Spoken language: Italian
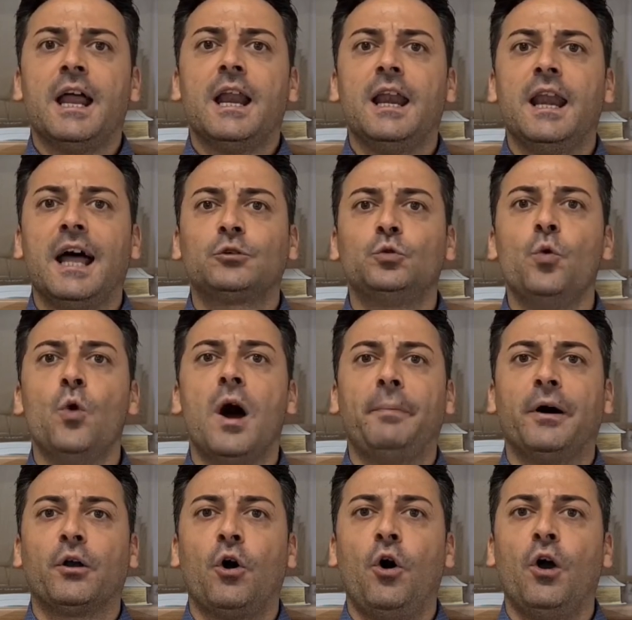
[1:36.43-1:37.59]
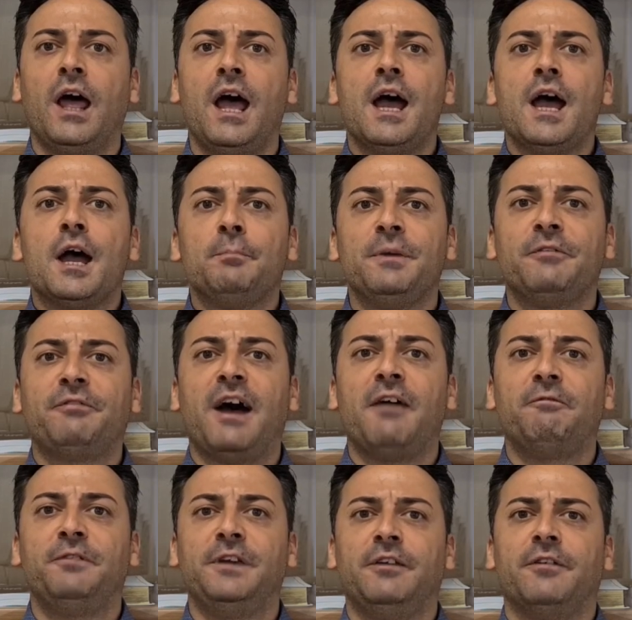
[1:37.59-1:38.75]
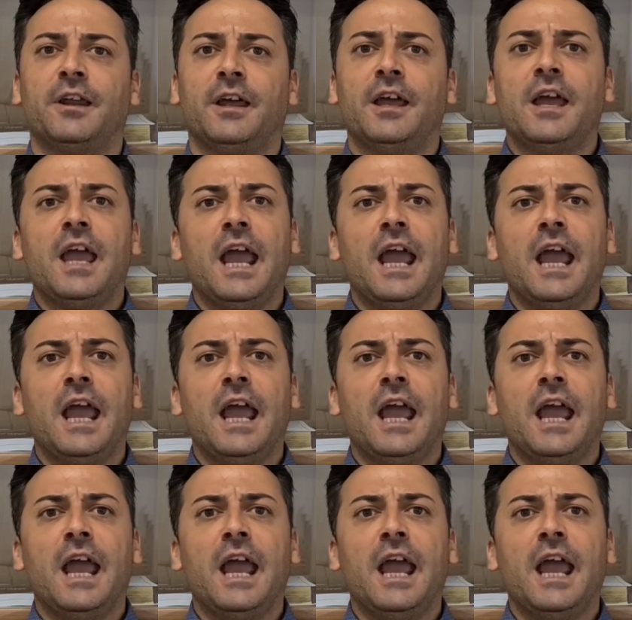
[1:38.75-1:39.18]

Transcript: La tua parola mi fa vivere